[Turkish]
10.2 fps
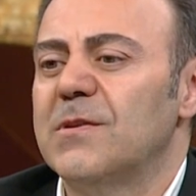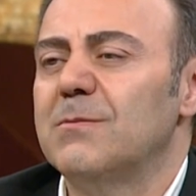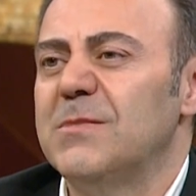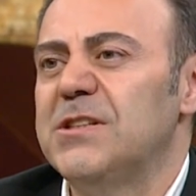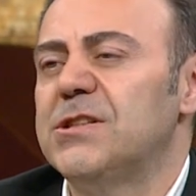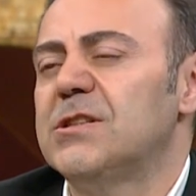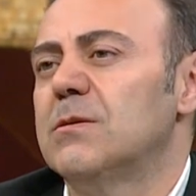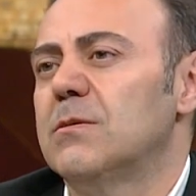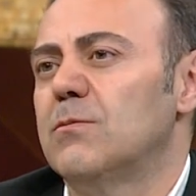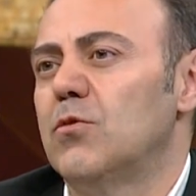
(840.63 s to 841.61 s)
bizim
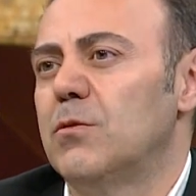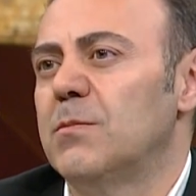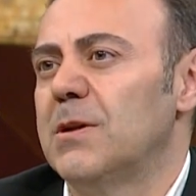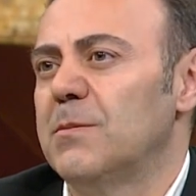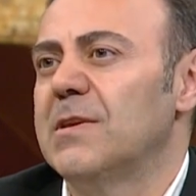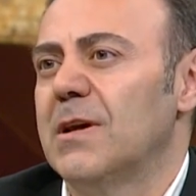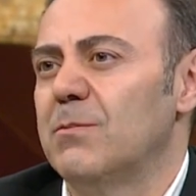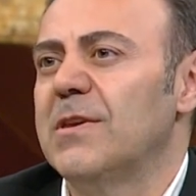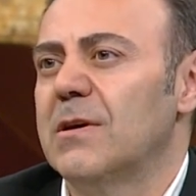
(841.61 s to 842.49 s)
niş bölümlerimizden bir